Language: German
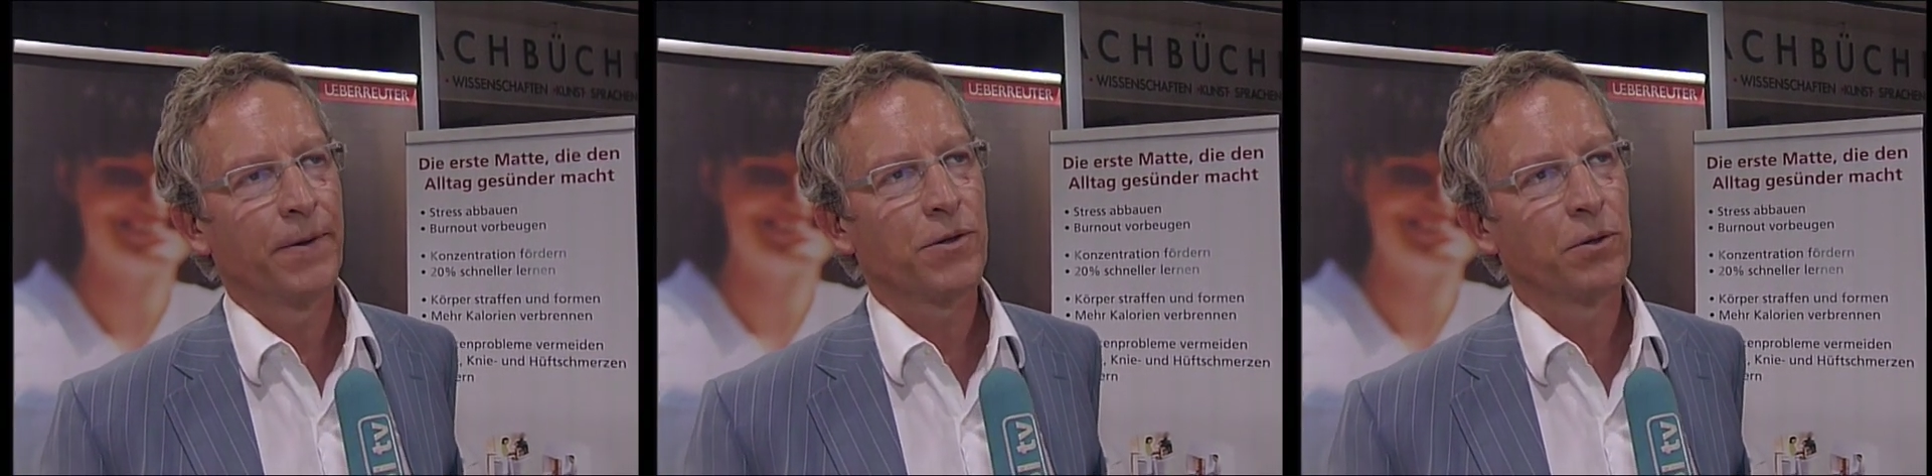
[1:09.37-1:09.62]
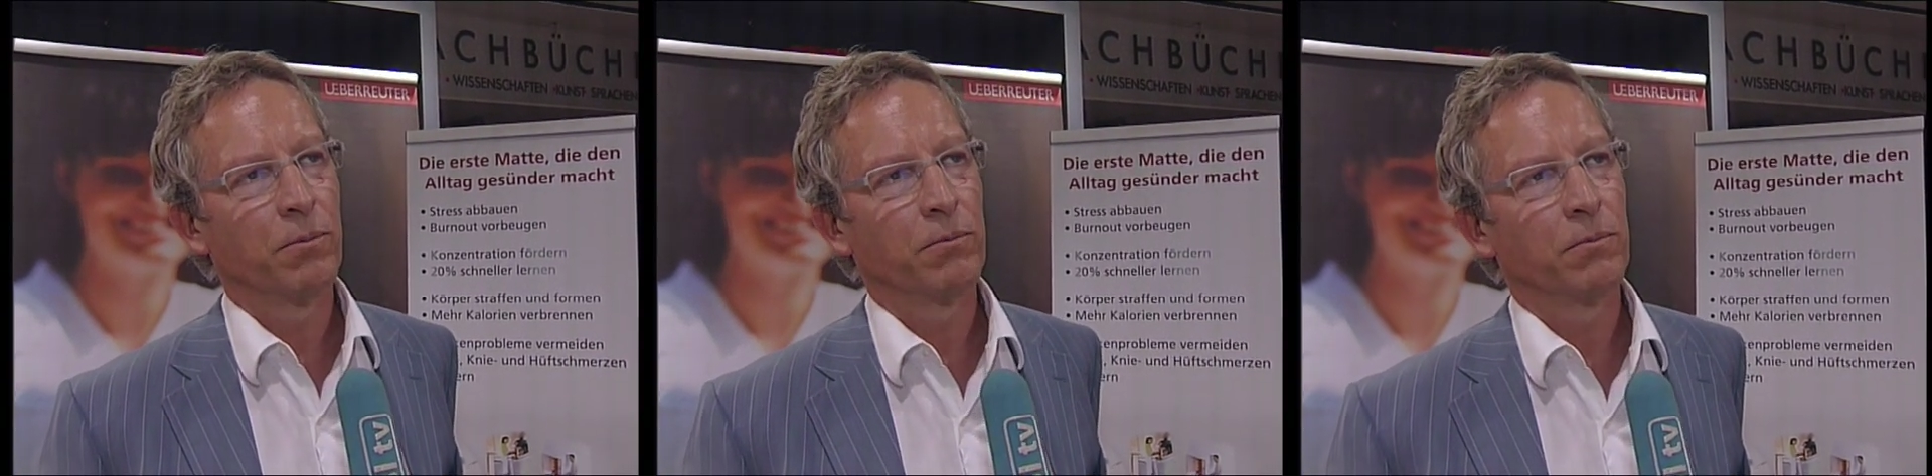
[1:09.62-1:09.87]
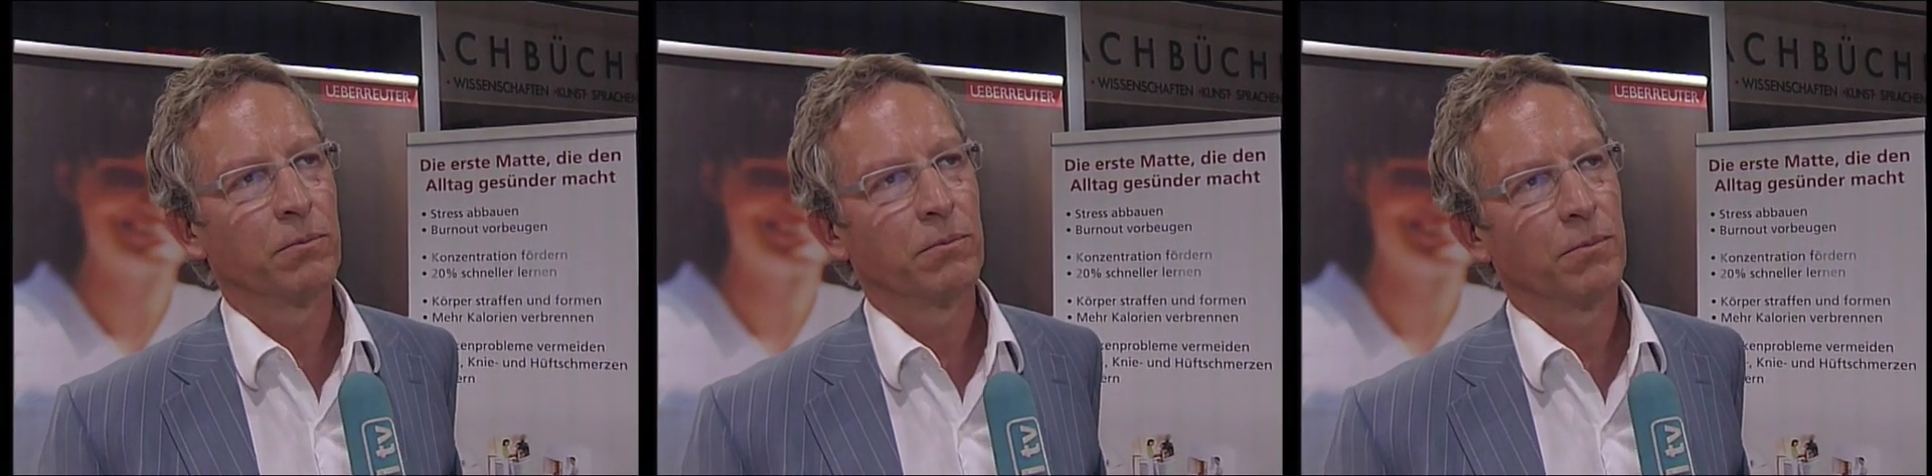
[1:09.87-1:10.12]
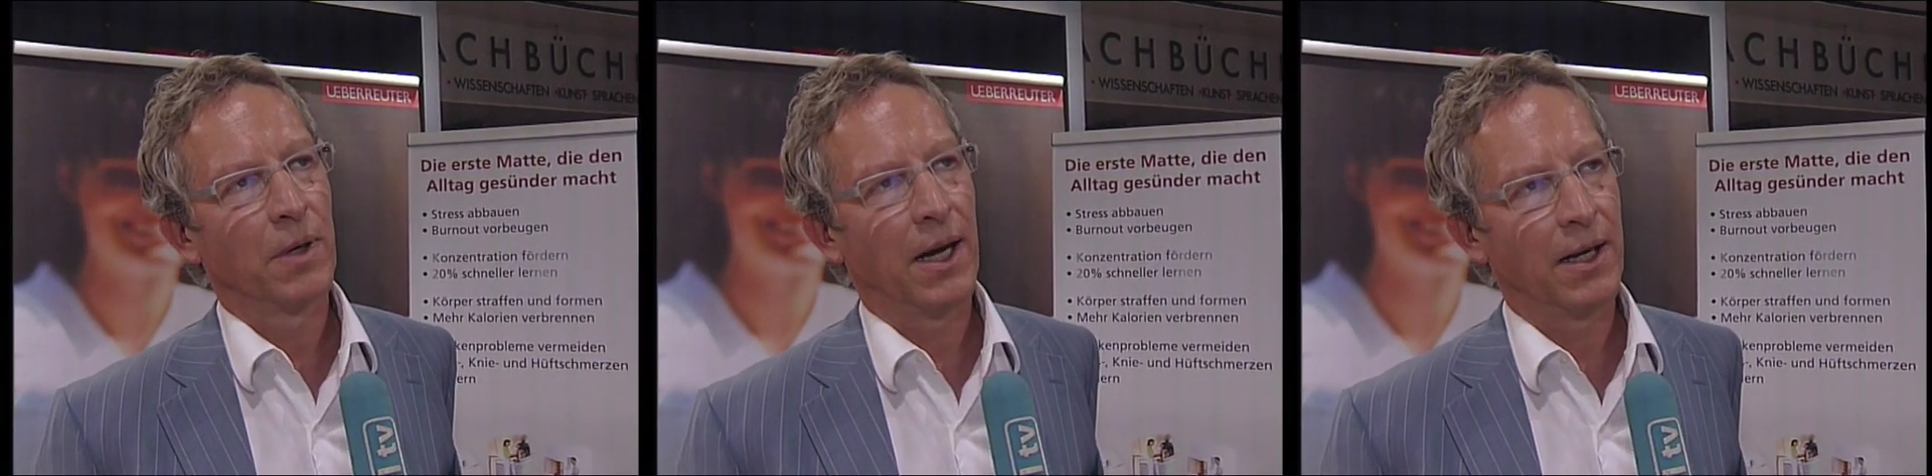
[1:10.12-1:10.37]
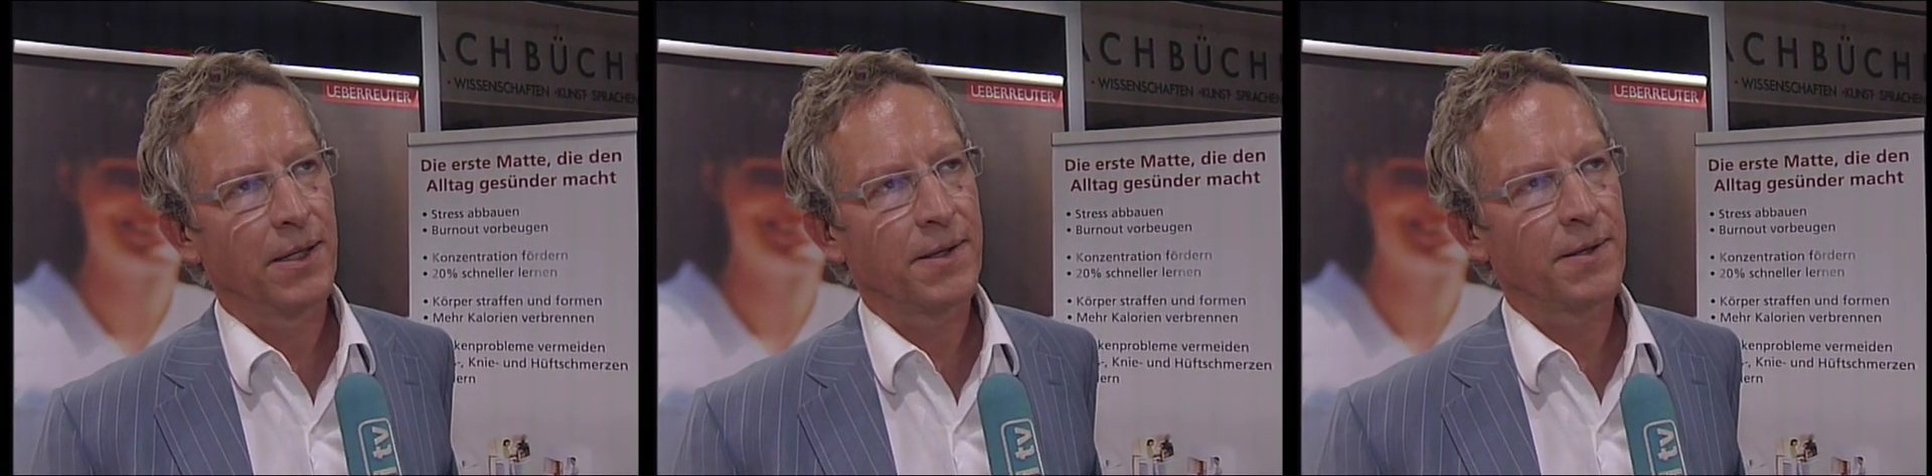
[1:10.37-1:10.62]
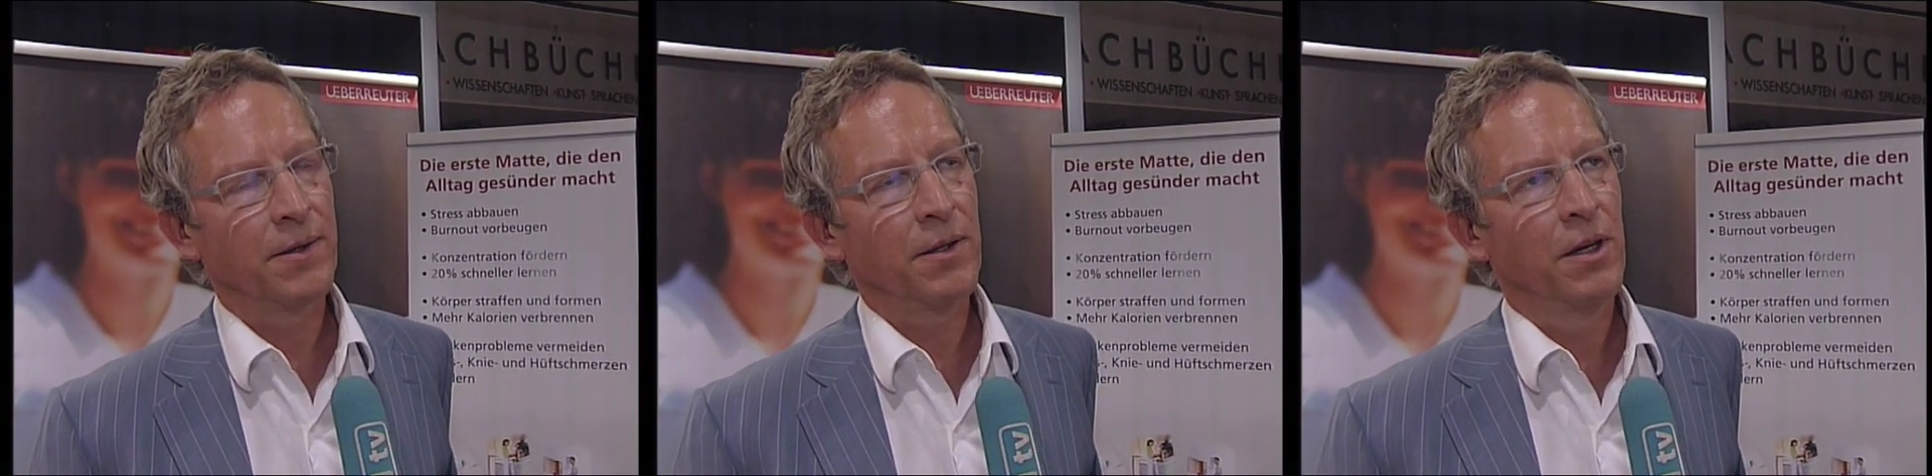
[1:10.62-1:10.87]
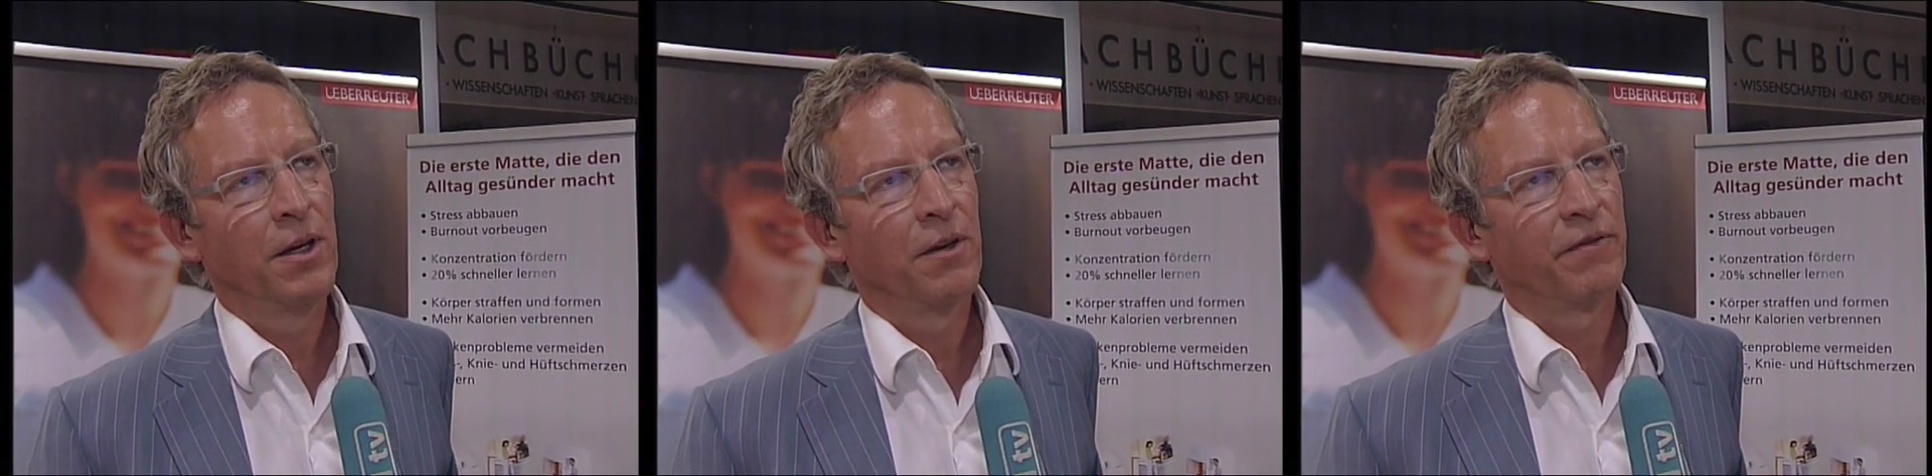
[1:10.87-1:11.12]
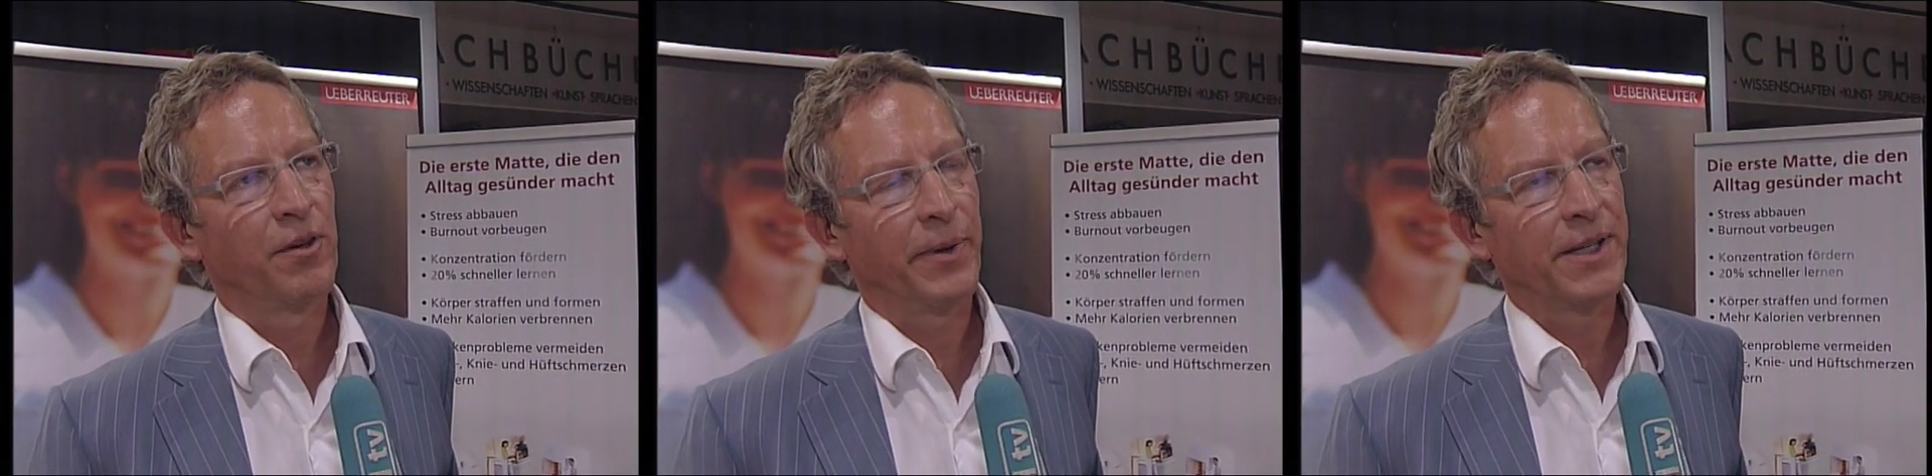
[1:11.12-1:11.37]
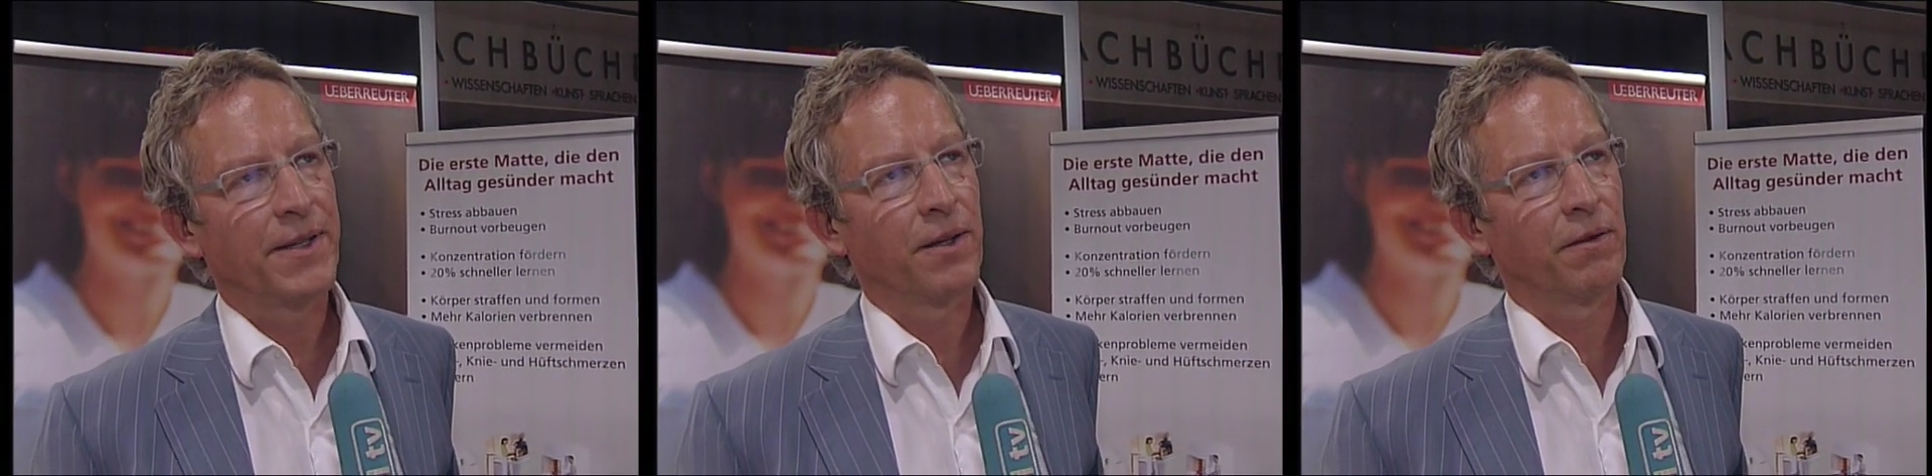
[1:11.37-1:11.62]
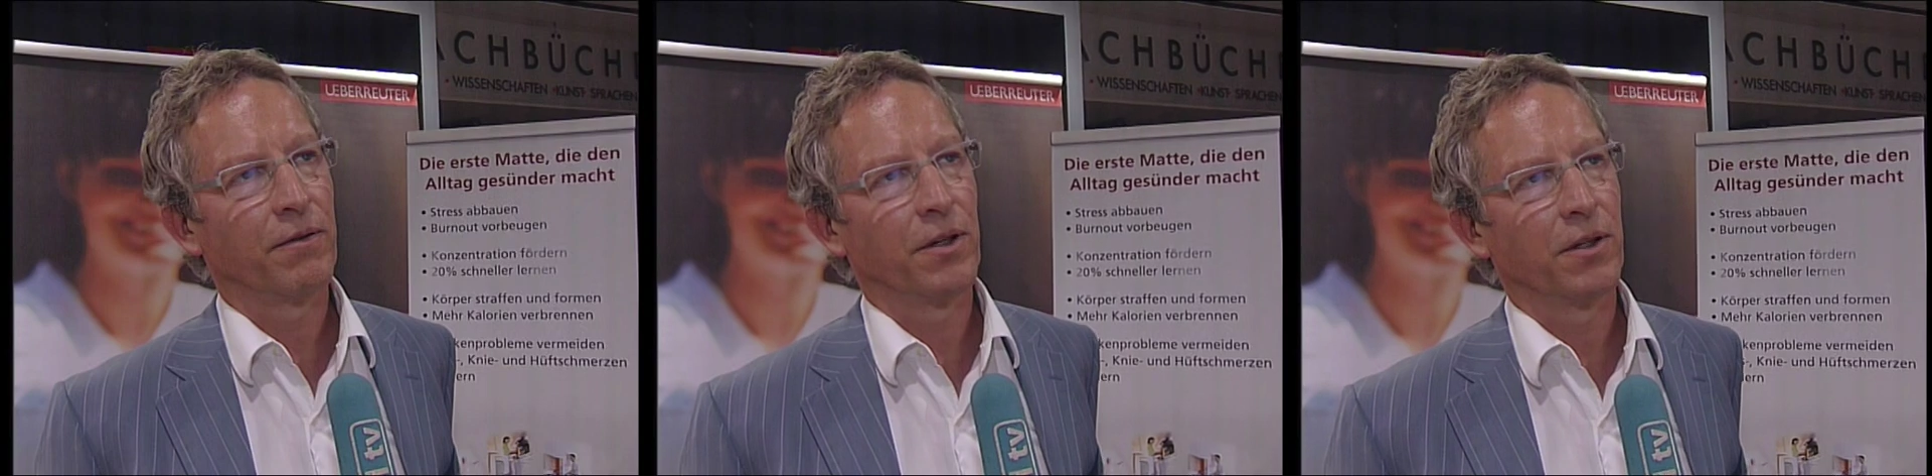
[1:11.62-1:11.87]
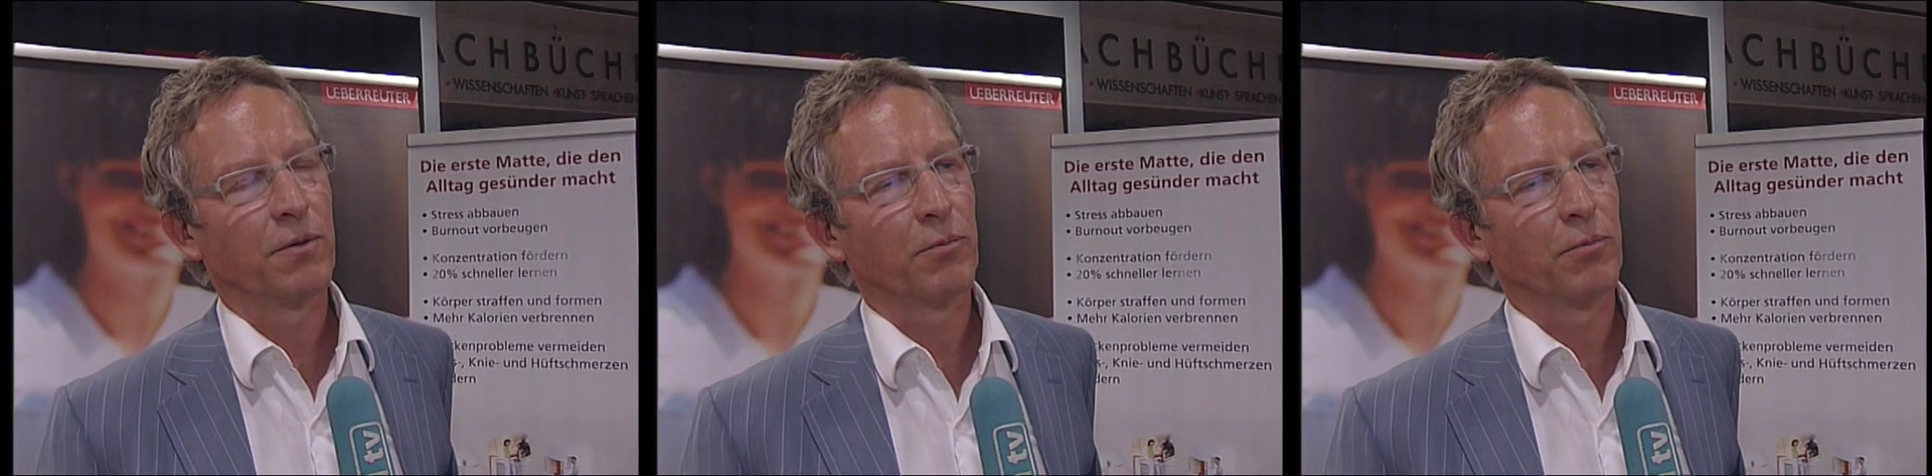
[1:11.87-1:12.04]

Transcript: zum Herzen verbessert wird.